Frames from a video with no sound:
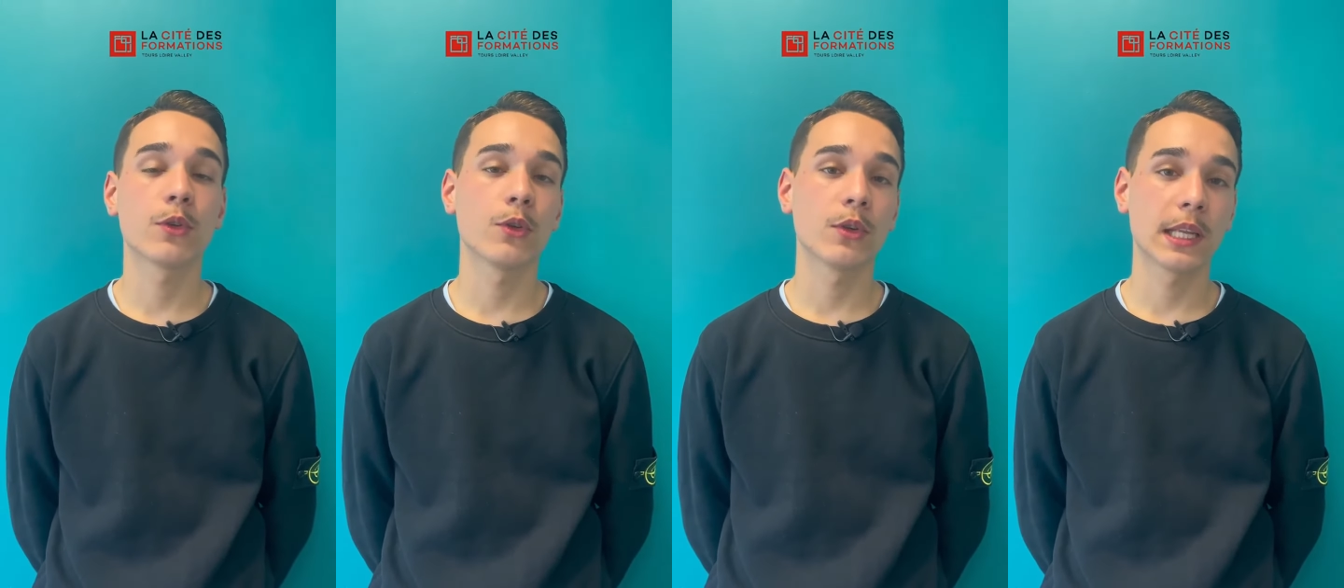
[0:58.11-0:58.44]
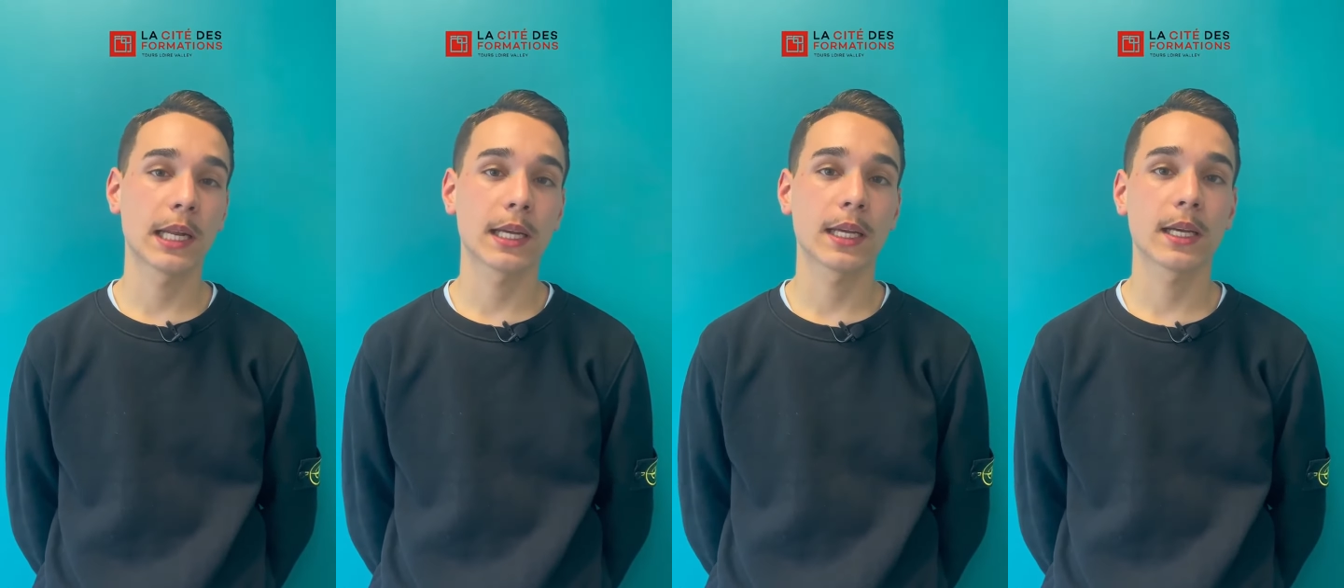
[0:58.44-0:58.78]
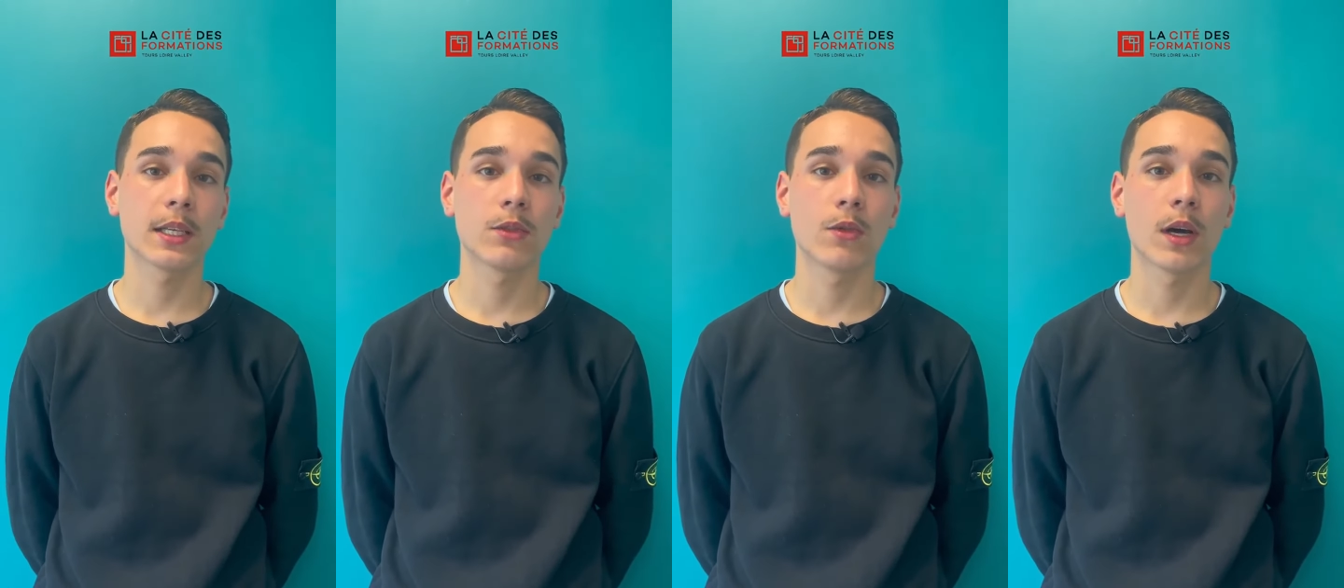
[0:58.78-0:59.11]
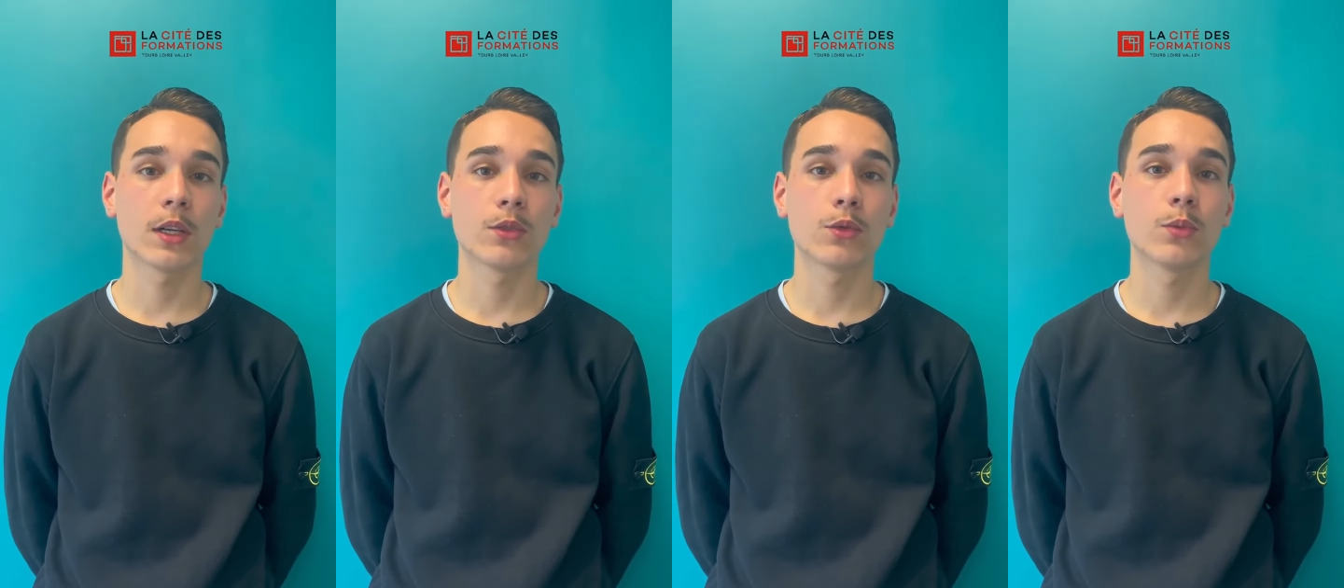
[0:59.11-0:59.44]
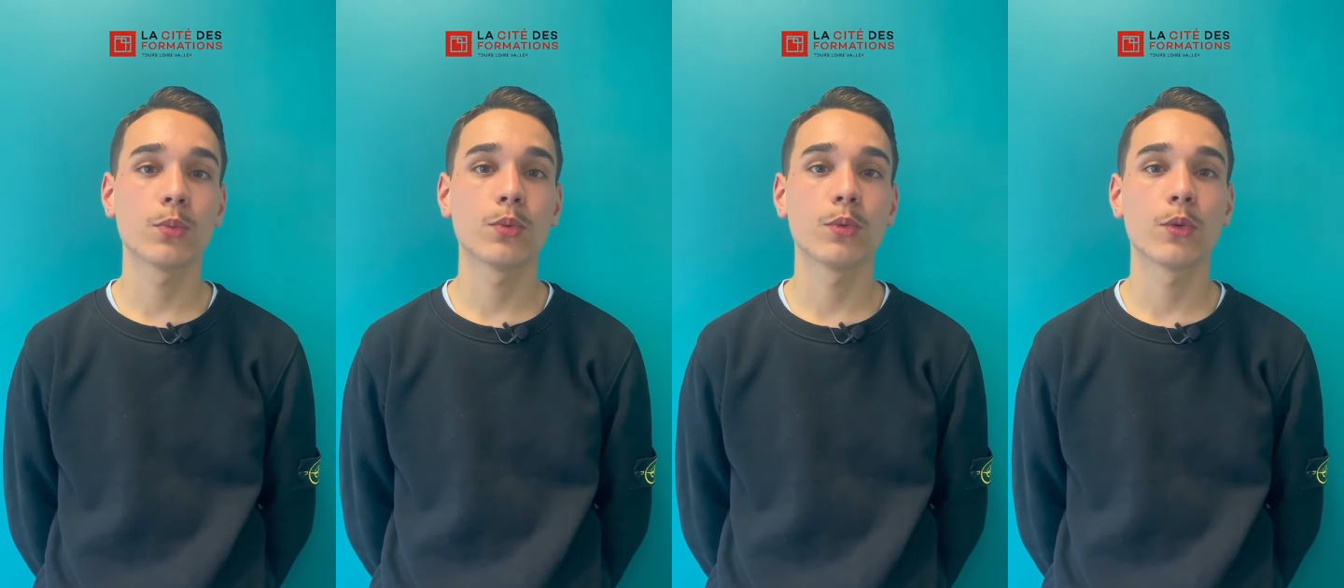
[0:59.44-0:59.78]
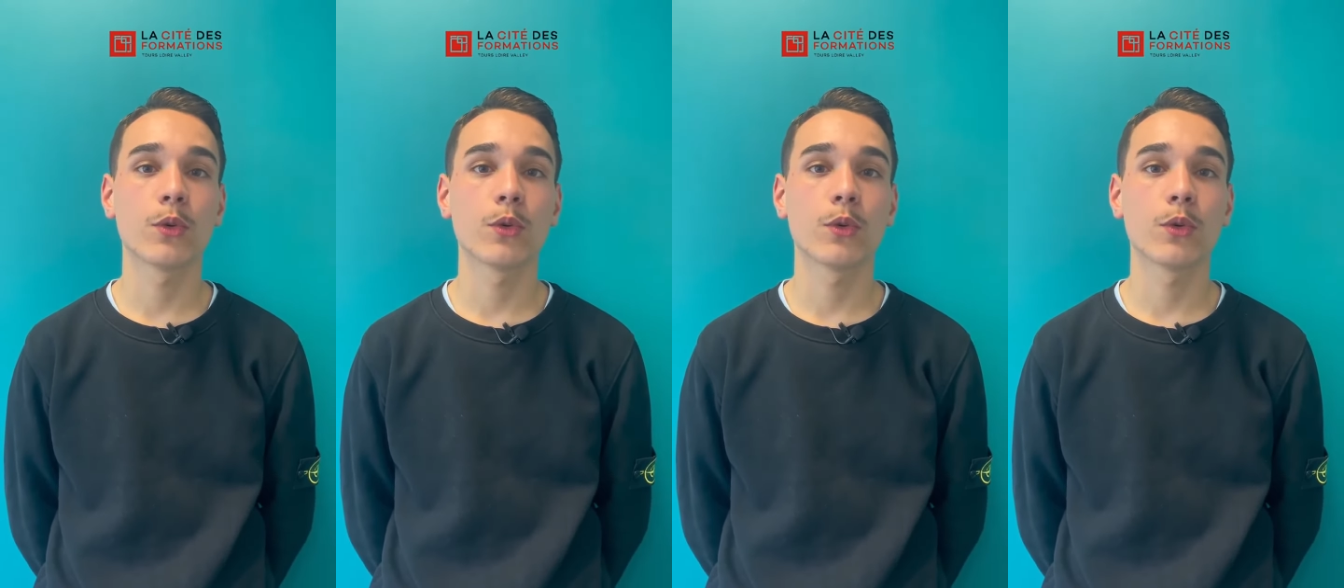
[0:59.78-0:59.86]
en hôtellerie et restauration pour